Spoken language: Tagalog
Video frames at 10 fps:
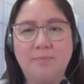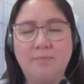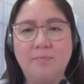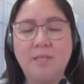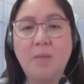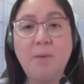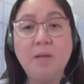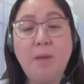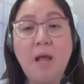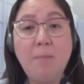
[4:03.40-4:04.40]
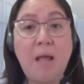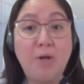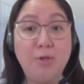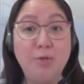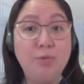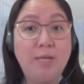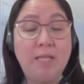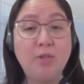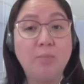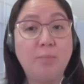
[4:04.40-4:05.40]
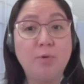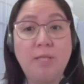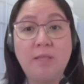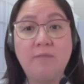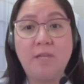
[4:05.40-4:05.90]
Mm-mm. Kapag mga macronutrient or protein